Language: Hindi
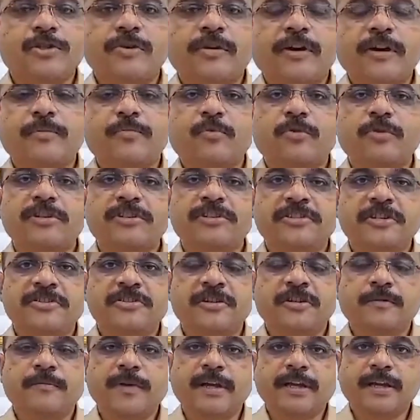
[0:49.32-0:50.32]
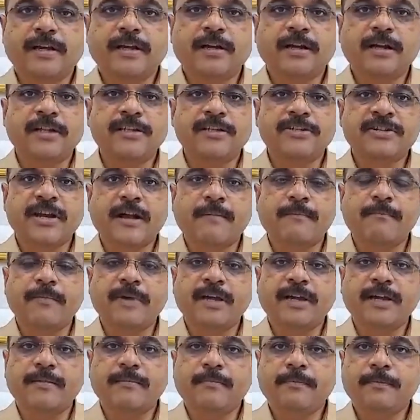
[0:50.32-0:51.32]
कोलसेवाड़ी पुलिस स्टेशन में कल
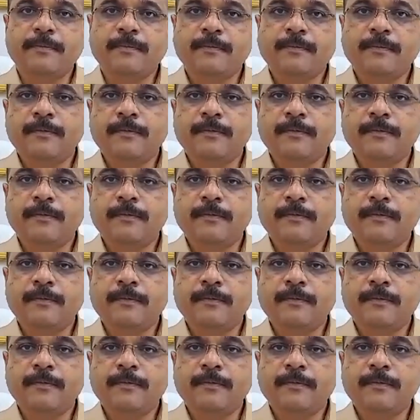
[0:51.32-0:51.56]
शाम में